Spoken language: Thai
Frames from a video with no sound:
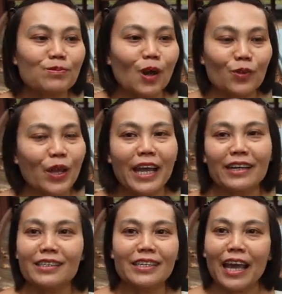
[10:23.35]
ต่อตัวเอง
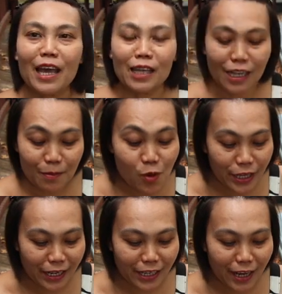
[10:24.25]
เลยไงคิดบวก
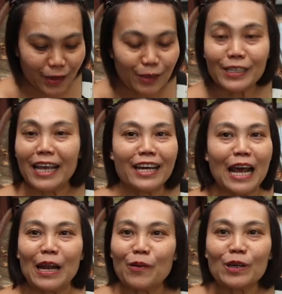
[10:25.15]
อย่างเดียวเราใส่อะไร
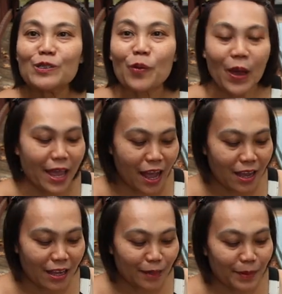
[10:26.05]
เราก็สวยอะ
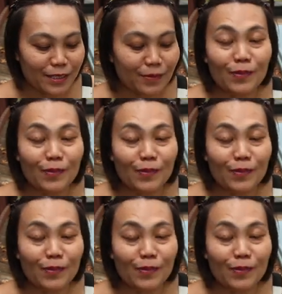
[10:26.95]
แต่พอ